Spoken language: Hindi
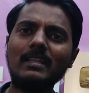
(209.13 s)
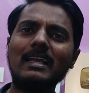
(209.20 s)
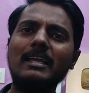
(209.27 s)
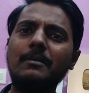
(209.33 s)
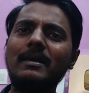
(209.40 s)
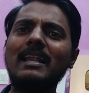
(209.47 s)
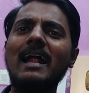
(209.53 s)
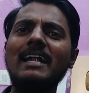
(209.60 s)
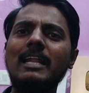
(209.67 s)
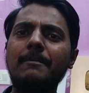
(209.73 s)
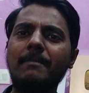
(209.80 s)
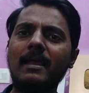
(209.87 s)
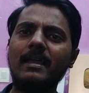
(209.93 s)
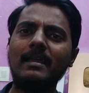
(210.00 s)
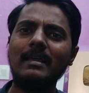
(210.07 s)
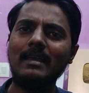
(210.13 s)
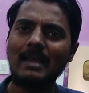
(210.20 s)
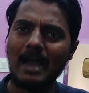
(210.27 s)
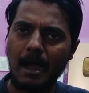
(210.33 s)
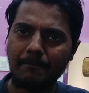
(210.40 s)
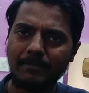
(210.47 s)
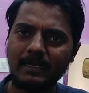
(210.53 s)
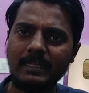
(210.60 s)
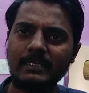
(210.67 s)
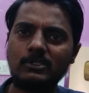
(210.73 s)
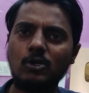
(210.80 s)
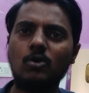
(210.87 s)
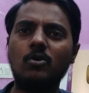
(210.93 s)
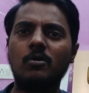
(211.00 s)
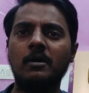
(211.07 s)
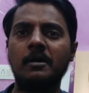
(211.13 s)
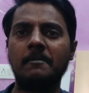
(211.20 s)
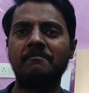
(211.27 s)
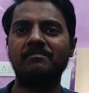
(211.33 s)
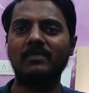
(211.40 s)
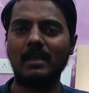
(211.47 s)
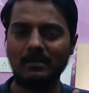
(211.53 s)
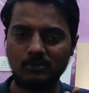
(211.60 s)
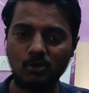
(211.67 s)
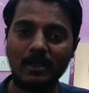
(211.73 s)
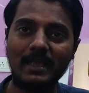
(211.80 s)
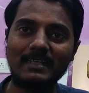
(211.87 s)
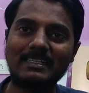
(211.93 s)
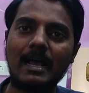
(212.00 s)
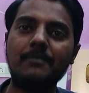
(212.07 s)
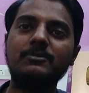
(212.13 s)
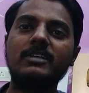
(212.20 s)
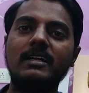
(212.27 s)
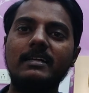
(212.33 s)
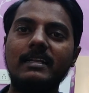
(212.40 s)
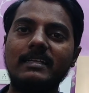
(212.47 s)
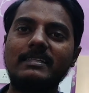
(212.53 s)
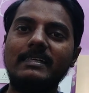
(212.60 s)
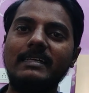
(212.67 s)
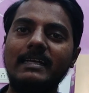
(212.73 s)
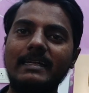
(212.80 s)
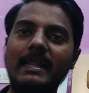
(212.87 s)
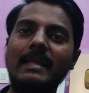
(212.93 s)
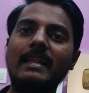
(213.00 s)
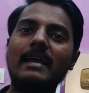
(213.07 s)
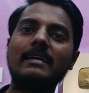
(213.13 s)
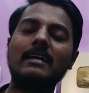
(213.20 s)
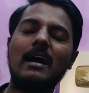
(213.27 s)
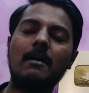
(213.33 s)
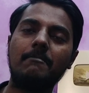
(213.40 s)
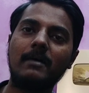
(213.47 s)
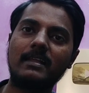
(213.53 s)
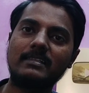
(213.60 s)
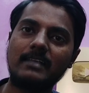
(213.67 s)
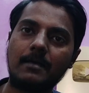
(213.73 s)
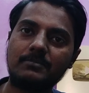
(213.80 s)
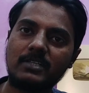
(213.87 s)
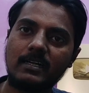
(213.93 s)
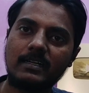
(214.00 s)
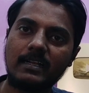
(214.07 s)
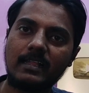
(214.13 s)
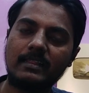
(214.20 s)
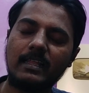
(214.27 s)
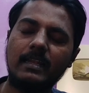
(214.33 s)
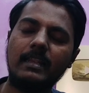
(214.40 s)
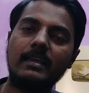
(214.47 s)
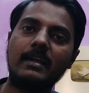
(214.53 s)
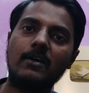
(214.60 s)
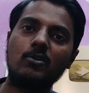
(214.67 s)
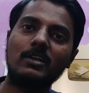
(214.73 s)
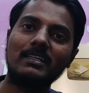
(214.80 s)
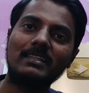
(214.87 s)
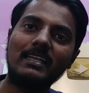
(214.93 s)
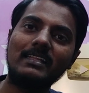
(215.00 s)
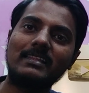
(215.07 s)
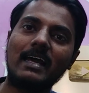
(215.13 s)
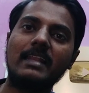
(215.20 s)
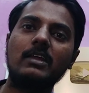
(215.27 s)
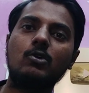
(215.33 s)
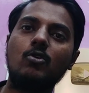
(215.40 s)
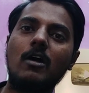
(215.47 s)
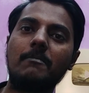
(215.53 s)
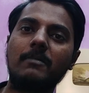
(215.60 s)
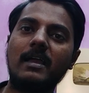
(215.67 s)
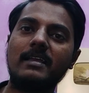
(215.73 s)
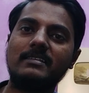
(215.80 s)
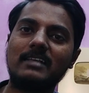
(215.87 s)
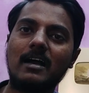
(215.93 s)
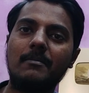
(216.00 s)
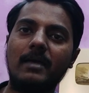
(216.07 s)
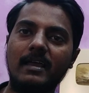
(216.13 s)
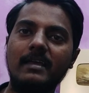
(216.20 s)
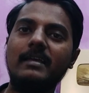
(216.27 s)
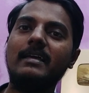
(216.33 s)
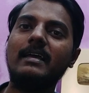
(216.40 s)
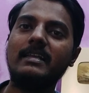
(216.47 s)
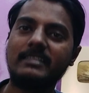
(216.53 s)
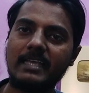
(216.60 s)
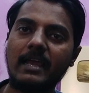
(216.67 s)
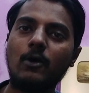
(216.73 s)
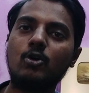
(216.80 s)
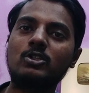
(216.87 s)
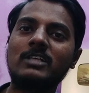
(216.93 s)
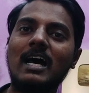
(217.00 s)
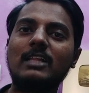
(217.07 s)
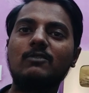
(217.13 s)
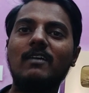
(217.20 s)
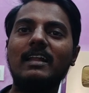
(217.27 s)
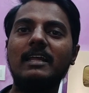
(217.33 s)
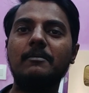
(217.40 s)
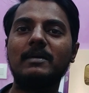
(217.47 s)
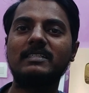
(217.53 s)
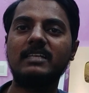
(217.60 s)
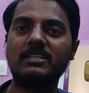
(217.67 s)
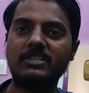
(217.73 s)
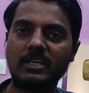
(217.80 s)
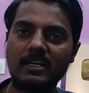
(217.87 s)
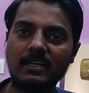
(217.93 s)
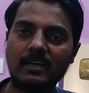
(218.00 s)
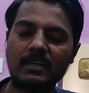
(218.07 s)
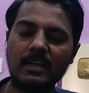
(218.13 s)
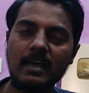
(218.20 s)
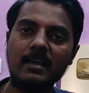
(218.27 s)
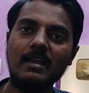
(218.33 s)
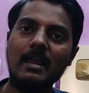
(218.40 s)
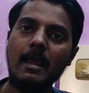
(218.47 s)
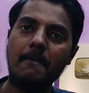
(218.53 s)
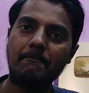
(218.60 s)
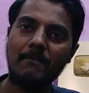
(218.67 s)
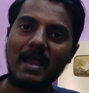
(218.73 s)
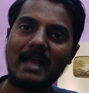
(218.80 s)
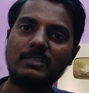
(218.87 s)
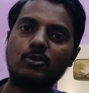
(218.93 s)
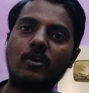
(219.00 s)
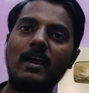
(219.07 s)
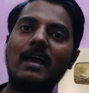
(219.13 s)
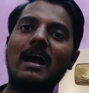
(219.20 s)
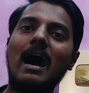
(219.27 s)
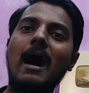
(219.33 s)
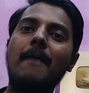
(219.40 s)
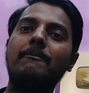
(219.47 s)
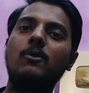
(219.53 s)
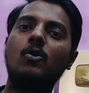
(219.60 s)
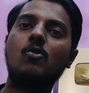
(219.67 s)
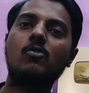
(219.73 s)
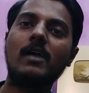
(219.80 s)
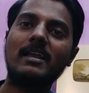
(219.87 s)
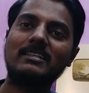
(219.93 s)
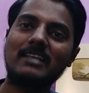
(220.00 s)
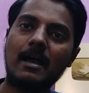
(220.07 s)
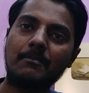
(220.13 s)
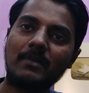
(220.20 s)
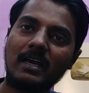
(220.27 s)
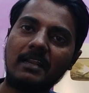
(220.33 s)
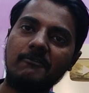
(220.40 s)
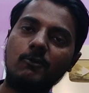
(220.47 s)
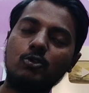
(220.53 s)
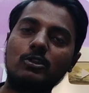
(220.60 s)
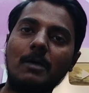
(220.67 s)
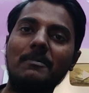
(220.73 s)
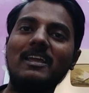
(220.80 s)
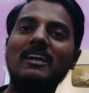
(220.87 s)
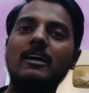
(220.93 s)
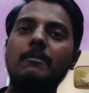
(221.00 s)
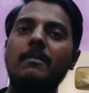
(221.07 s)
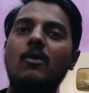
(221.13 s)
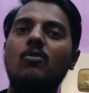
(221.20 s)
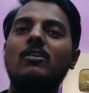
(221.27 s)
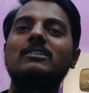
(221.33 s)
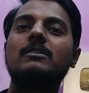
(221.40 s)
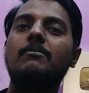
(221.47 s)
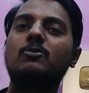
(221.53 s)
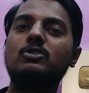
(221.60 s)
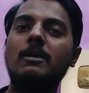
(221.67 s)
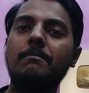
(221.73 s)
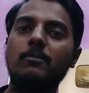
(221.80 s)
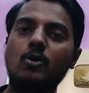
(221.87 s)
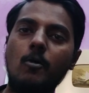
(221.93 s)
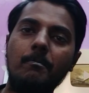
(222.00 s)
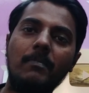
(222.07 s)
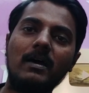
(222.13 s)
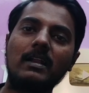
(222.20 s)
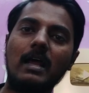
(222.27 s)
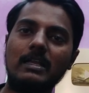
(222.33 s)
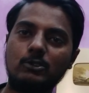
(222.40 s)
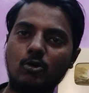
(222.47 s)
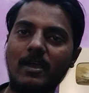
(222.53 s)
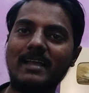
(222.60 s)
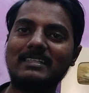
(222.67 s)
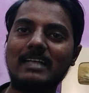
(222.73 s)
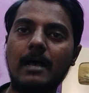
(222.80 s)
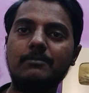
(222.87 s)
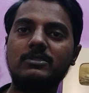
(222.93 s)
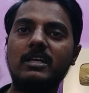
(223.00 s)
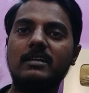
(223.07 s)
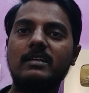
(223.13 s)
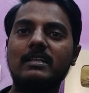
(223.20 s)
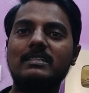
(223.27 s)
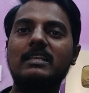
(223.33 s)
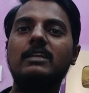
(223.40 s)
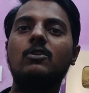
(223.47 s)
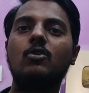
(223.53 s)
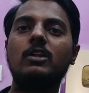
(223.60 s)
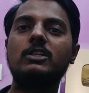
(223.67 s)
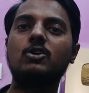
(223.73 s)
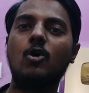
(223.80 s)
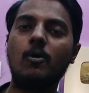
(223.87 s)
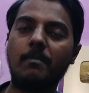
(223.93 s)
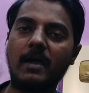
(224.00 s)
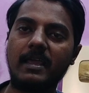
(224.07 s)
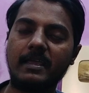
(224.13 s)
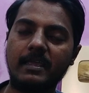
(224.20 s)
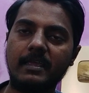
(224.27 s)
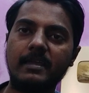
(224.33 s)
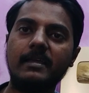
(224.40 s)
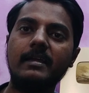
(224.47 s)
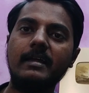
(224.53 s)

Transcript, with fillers: ईमेल आईडी पे अपनी जो जो है एग्ज़ाम सेंटर की डिटेल है कहाँ पर एग्ज़ाम सेंटर है दिल्ली का और कितनी तारीख को आपका एग्ज़ाम है छः और सात वाले ही बच्चे शेयर करना मैं जो है आप लोगों का एग्ज़ाम का रिव्यू तभी कर पाऊंगा जब मुझे प्रॉपर जो है एग्ज़ाम सेंटर्स की नॉलेज हो पाएगी